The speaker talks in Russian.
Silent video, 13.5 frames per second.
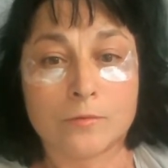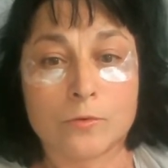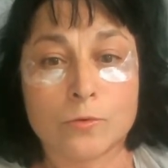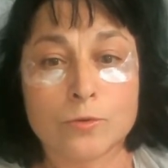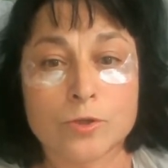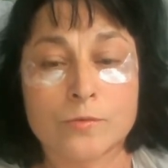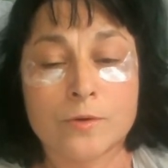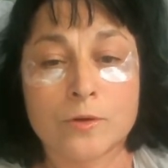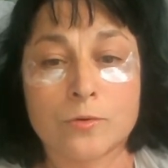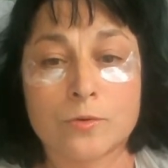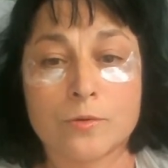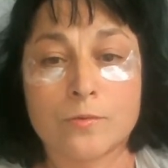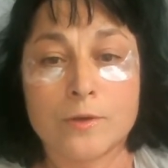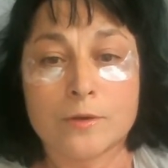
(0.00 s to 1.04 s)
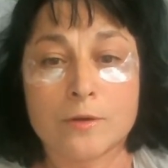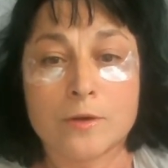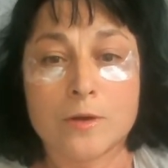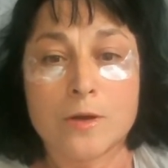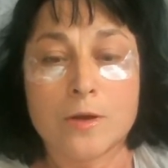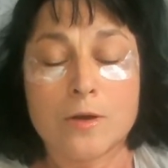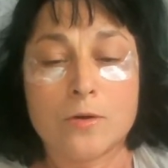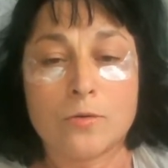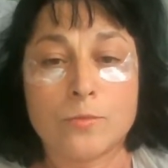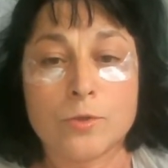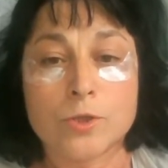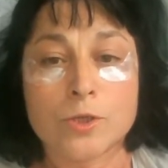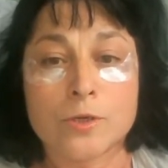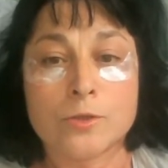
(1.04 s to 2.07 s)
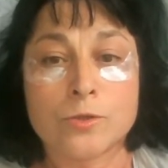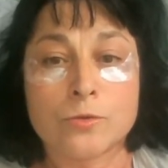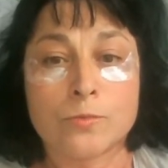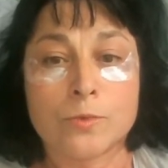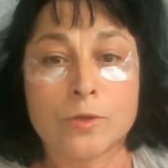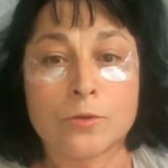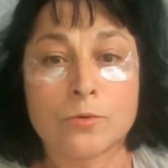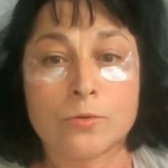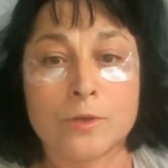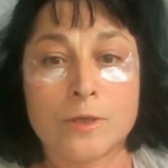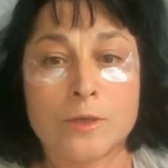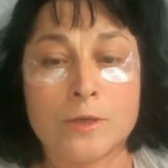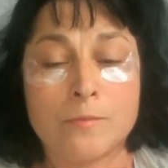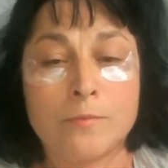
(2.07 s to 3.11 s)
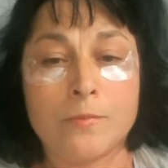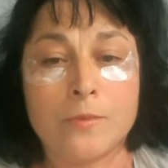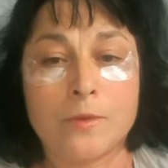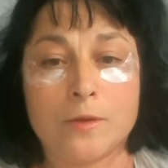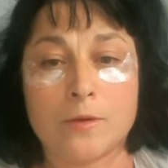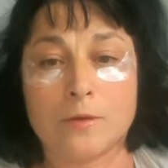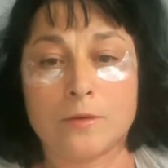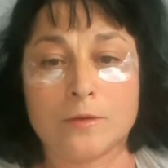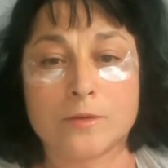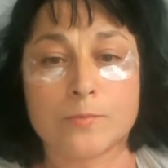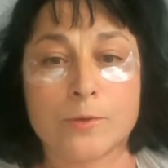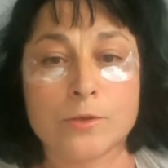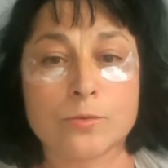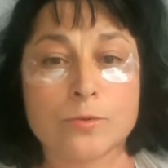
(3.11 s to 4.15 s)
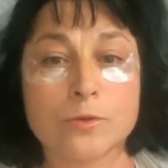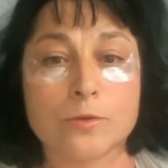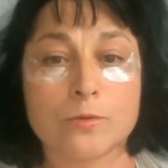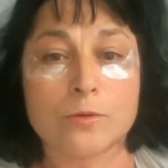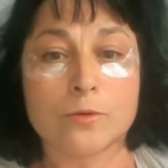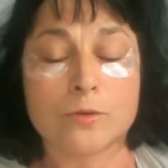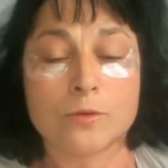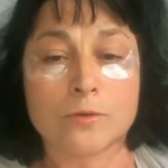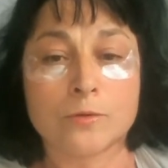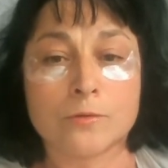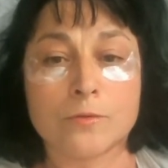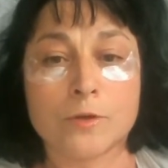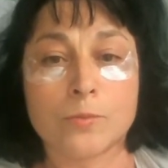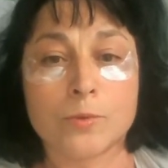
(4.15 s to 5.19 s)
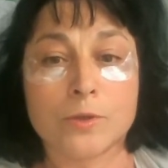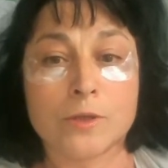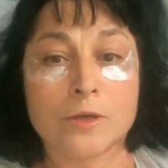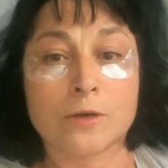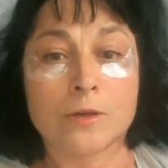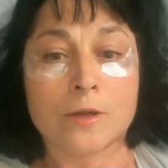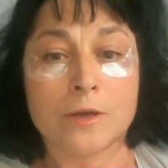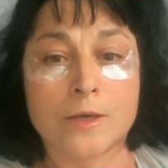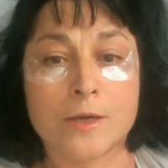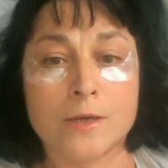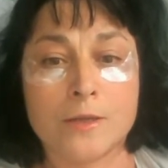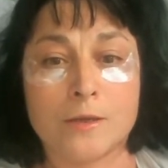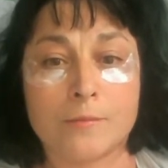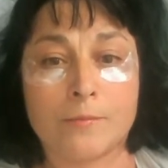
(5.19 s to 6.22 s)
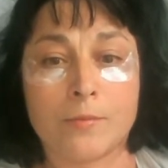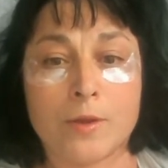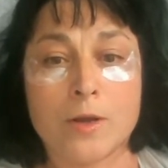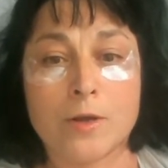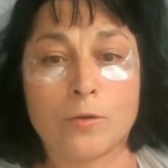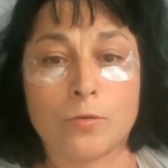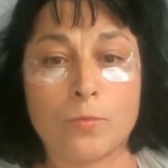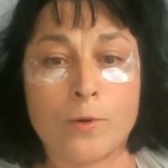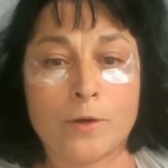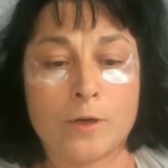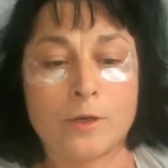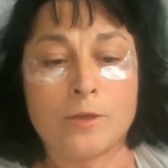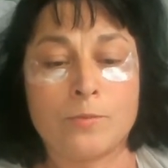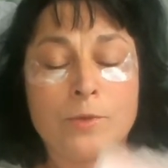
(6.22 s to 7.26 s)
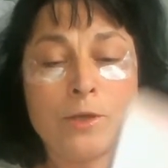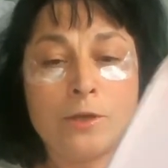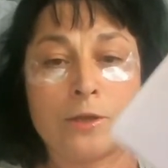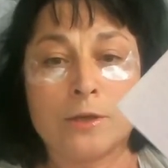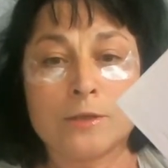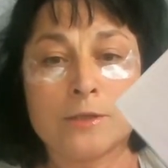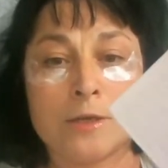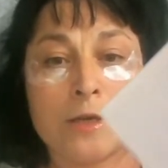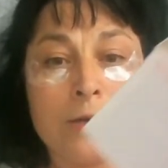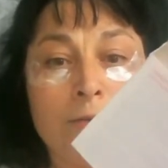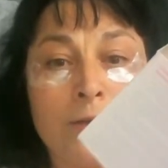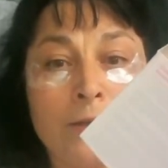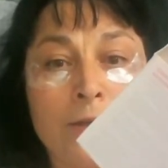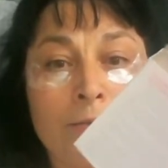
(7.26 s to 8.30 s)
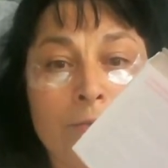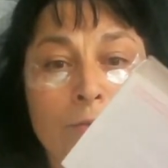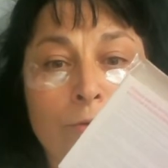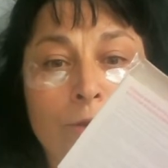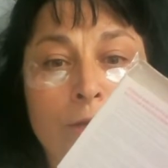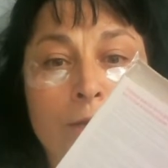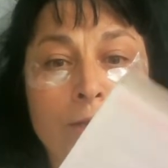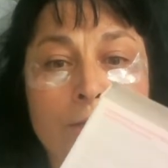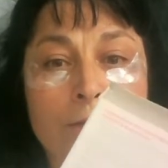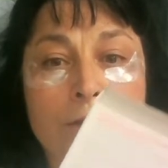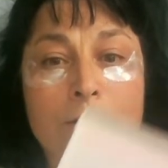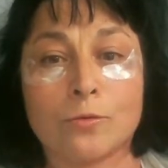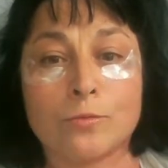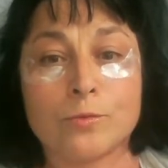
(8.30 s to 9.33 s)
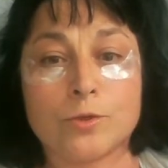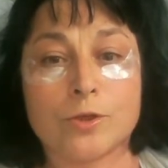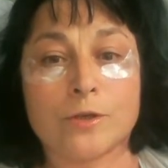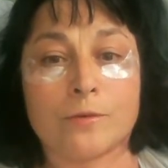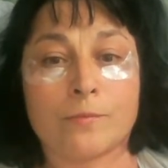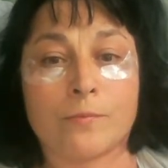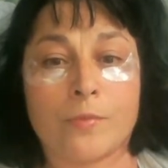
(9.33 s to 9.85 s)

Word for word: кожи вокруг век, уменьшает темные круги, способствует э, выработке коллагена. Ну, по крайней мере, так заявлено вот на этой коробочке.